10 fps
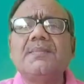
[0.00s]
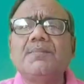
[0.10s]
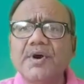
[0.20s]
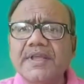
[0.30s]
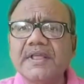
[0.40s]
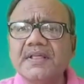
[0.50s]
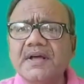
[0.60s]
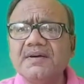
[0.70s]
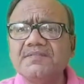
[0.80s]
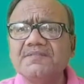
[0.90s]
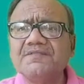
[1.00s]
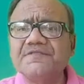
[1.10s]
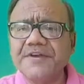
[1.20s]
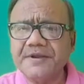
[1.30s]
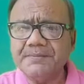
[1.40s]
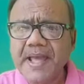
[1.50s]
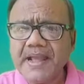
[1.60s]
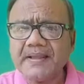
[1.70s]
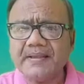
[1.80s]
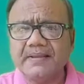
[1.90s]
मुख्यतः
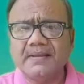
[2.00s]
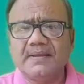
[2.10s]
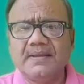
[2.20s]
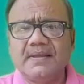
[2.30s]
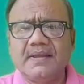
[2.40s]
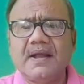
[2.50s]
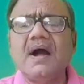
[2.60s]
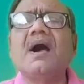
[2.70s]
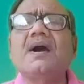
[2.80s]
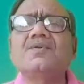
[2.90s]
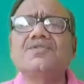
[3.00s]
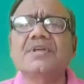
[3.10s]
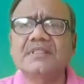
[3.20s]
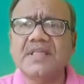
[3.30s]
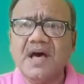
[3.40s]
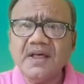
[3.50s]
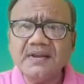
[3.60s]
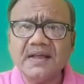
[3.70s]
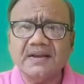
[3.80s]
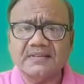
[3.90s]
फीडबैक का
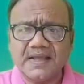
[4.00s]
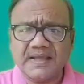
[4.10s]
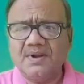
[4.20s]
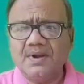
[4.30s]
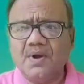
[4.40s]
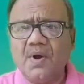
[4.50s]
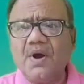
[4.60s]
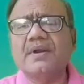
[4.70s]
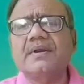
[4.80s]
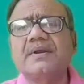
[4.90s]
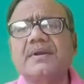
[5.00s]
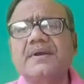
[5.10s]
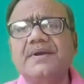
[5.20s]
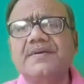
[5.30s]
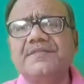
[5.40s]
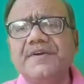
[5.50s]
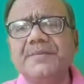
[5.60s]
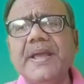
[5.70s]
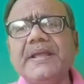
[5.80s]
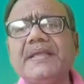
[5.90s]
अनुसंधान करता है और
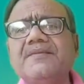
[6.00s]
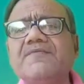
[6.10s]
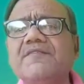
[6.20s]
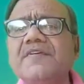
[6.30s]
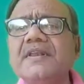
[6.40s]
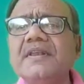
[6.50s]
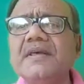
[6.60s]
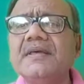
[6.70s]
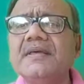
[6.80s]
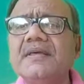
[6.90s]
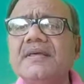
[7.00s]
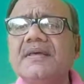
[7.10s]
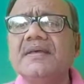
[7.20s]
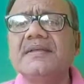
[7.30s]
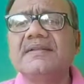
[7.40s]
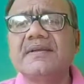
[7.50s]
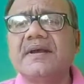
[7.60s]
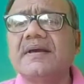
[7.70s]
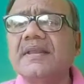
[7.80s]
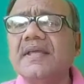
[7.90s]
फीडबैक की विभिन्न
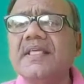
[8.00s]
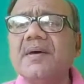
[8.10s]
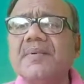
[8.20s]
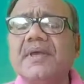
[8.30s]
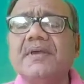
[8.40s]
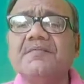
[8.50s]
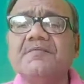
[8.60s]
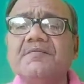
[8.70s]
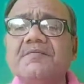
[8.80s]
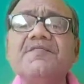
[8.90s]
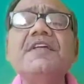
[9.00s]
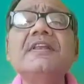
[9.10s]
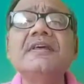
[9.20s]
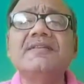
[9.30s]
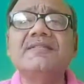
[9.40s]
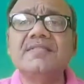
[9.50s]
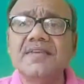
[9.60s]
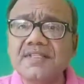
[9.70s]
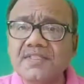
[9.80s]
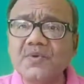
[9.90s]
चक्रियता में भिन्न भिन्न
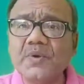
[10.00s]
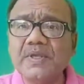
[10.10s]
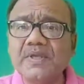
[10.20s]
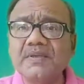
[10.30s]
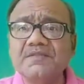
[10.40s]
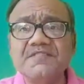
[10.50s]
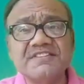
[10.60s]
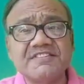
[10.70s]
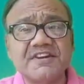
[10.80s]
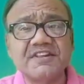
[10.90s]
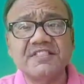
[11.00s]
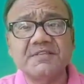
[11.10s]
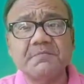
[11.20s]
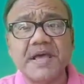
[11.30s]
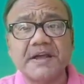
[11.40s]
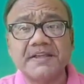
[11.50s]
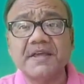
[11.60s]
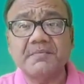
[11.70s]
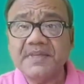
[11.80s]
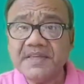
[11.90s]
स्थितियों की विस्तृत
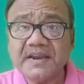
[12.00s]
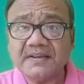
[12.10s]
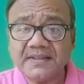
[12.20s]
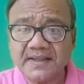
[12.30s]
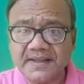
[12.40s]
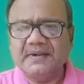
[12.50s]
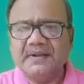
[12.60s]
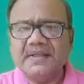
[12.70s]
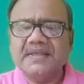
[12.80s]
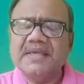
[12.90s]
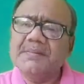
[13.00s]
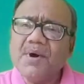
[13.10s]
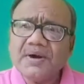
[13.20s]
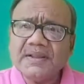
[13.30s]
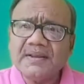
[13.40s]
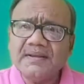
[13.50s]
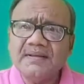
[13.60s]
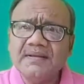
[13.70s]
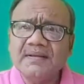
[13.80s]
व्याख्या भी करता है यह मॉडल